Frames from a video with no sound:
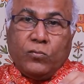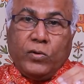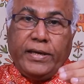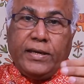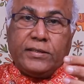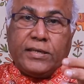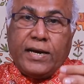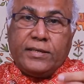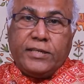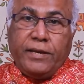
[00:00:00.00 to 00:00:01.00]

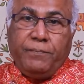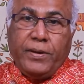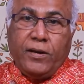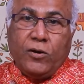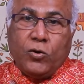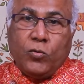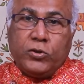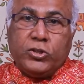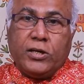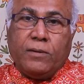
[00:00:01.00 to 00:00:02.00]
వైఎస్ఆర్సిపిలోకి
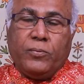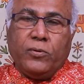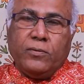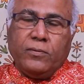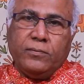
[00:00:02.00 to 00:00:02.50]
వచ్చినప్పుడు